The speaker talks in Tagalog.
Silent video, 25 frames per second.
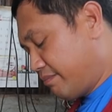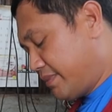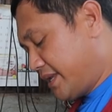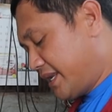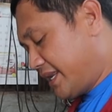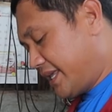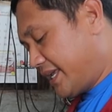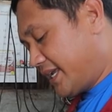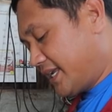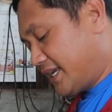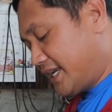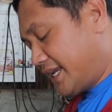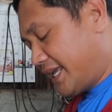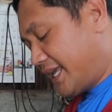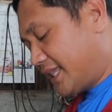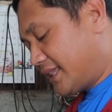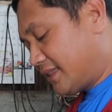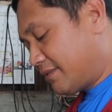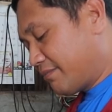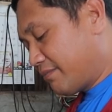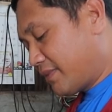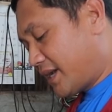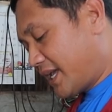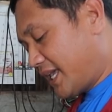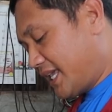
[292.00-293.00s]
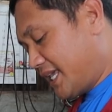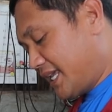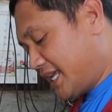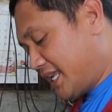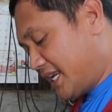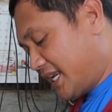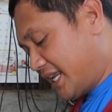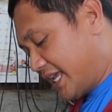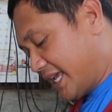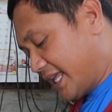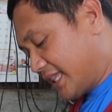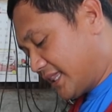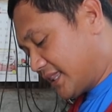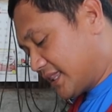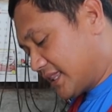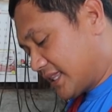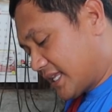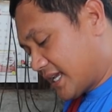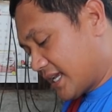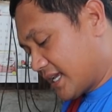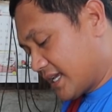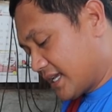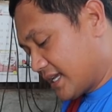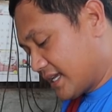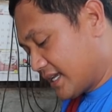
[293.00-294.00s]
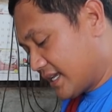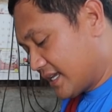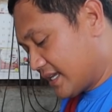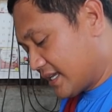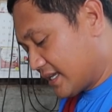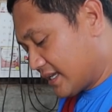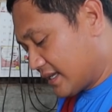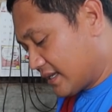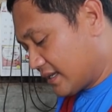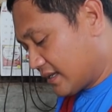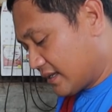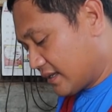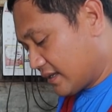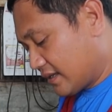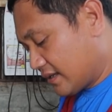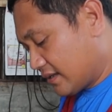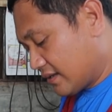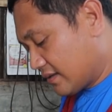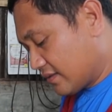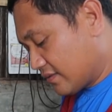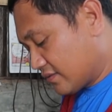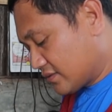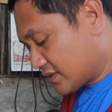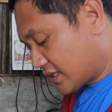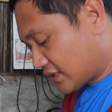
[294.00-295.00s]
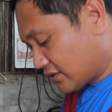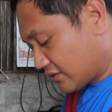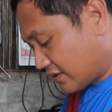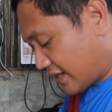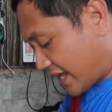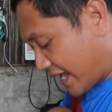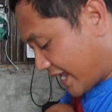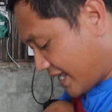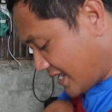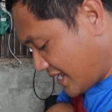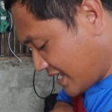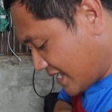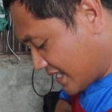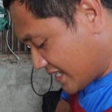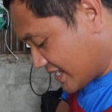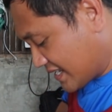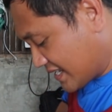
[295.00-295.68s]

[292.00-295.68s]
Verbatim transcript: Binignit, mainit. Ano sa today?